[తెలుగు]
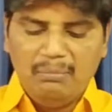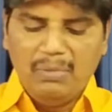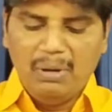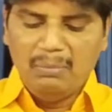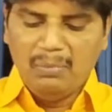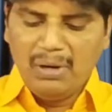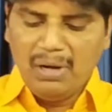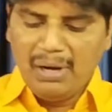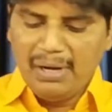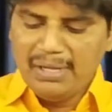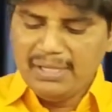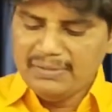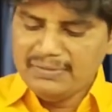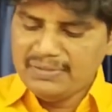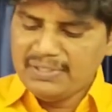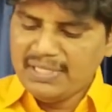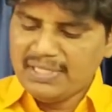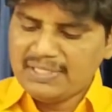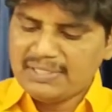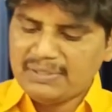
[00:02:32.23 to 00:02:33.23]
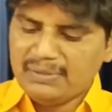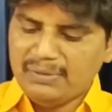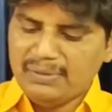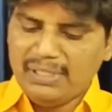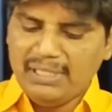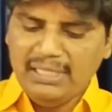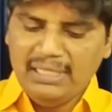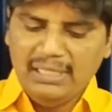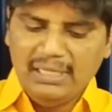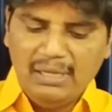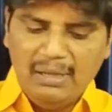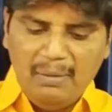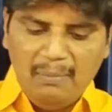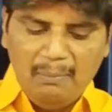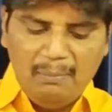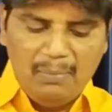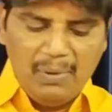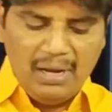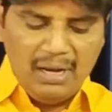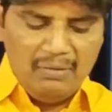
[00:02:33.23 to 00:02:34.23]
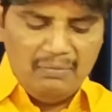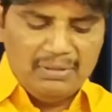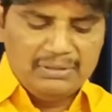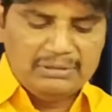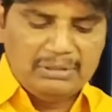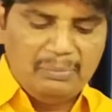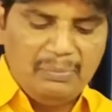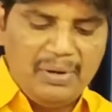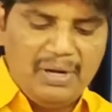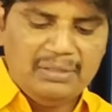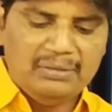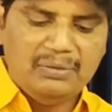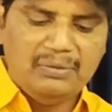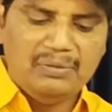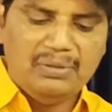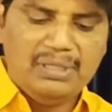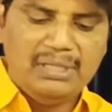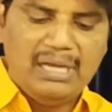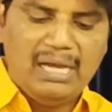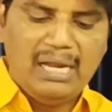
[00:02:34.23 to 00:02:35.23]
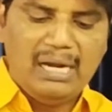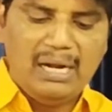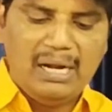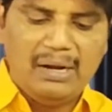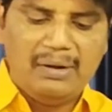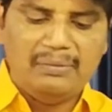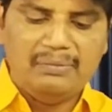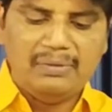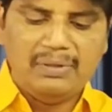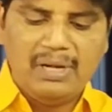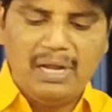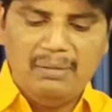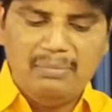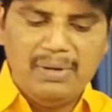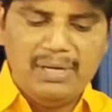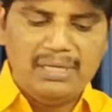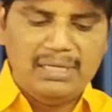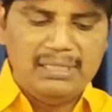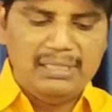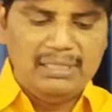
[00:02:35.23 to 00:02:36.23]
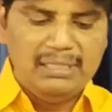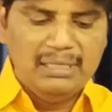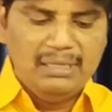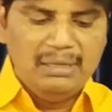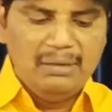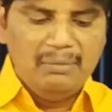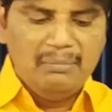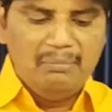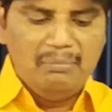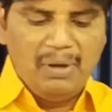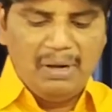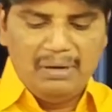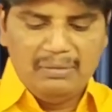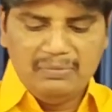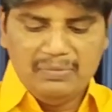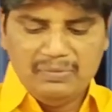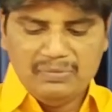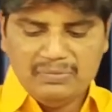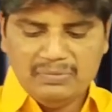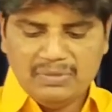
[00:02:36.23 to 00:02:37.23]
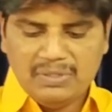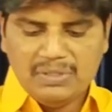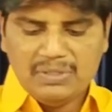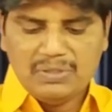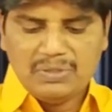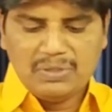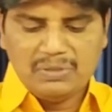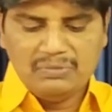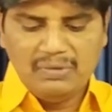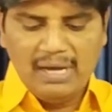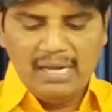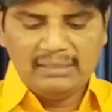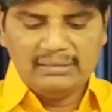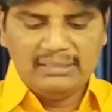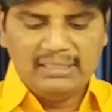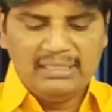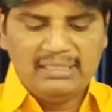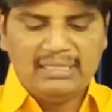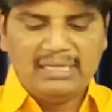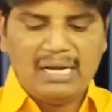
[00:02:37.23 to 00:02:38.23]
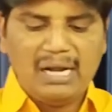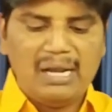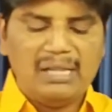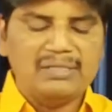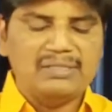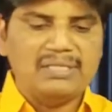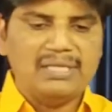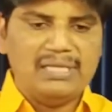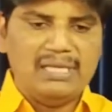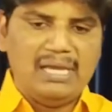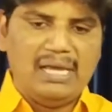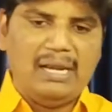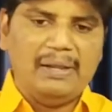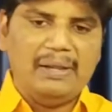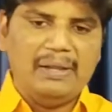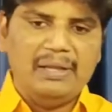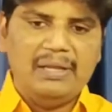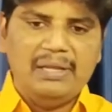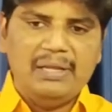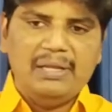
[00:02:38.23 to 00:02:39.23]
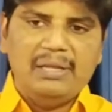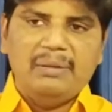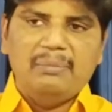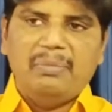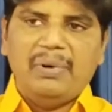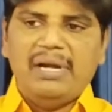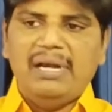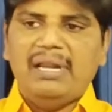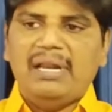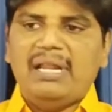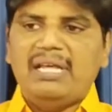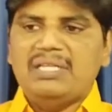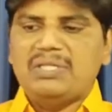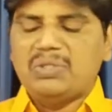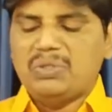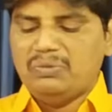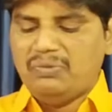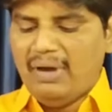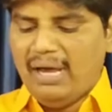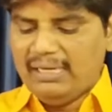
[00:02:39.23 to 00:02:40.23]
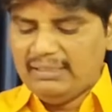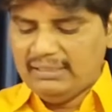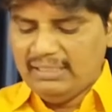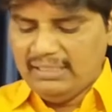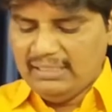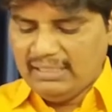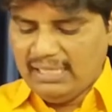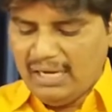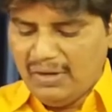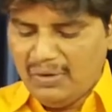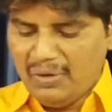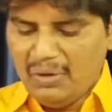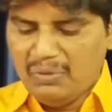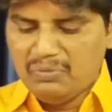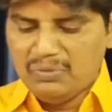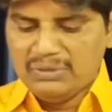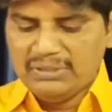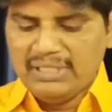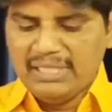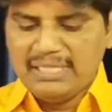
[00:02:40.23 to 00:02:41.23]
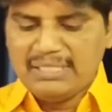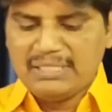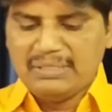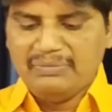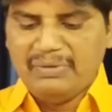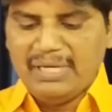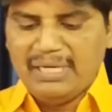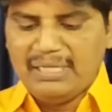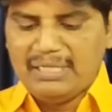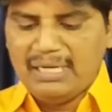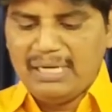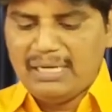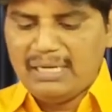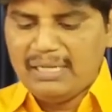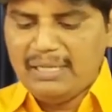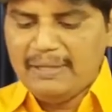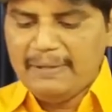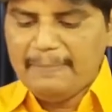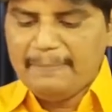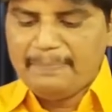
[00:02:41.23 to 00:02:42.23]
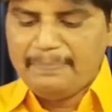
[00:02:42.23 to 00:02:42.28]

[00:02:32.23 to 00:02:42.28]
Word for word: మమ్మలను ఏం చేస్తుంది బలవంత పెడుతుంది అన్నాడు కాబట్టి మనము సువార్థీకరణ చేయాలి ప్రియులరా సువార్థీకరణ యొక్క ఉద్దేశం ఏంటంటే